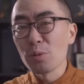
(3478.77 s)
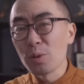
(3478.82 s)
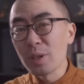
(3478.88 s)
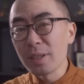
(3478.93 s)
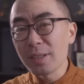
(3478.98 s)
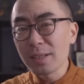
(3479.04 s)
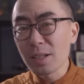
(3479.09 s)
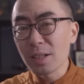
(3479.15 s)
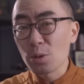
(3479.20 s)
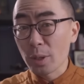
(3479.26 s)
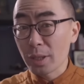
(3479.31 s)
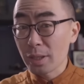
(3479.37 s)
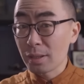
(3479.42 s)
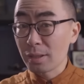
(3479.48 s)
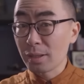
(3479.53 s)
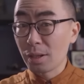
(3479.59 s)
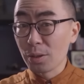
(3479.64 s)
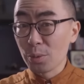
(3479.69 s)
翼无人机的转
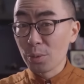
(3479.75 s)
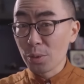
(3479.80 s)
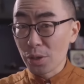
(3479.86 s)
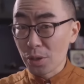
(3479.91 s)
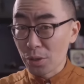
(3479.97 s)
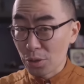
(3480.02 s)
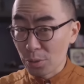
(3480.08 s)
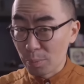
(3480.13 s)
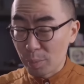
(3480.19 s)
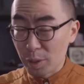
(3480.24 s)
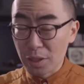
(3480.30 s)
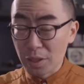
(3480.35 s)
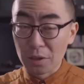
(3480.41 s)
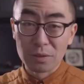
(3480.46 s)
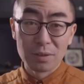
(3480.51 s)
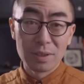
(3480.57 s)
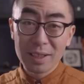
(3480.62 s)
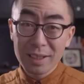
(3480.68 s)
向效率也是比
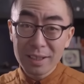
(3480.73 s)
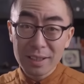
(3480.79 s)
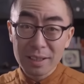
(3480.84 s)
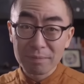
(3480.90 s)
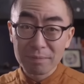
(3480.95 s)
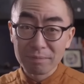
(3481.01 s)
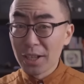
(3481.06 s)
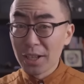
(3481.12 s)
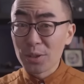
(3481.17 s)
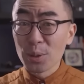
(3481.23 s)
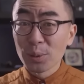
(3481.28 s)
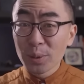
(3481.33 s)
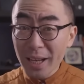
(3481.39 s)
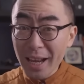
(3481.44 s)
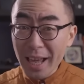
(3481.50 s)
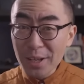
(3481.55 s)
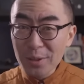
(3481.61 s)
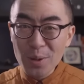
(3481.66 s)
较低的。总
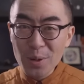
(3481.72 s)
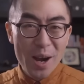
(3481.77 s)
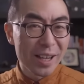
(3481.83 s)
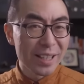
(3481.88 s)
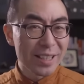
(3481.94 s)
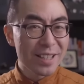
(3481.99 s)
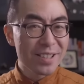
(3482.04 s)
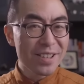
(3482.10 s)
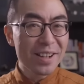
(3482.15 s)
的来说，以